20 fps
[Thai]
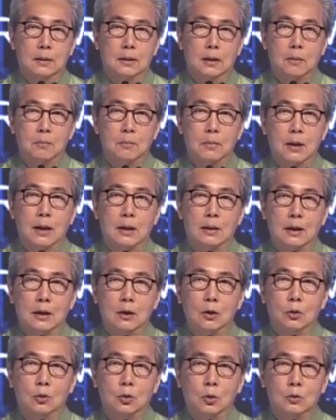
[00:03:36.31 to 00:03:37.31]
กำลังนัก
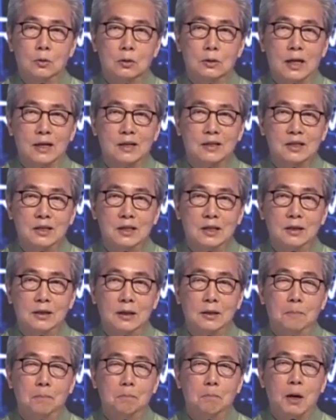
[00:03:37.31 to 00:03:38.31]
ลงทุนจากจีน
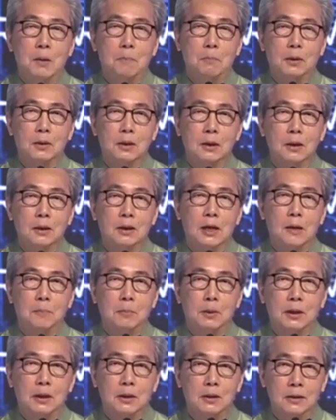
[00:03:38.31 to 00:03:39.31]
นั้นไปประเทศใด
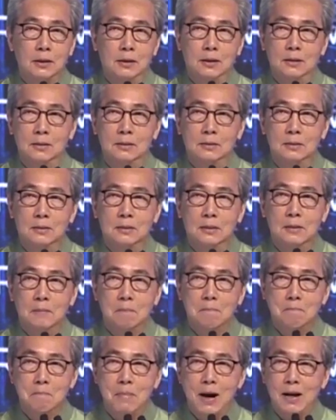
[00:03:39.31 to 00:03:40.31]
ประเทศหนึ่ง
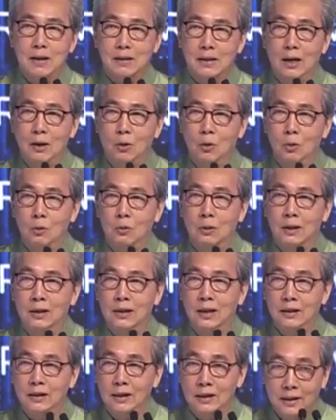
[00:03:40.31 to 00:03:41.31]
มากเท่าข
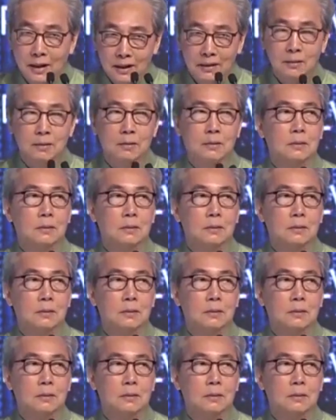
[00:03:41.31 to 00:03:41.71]
นาดอย่างนั้น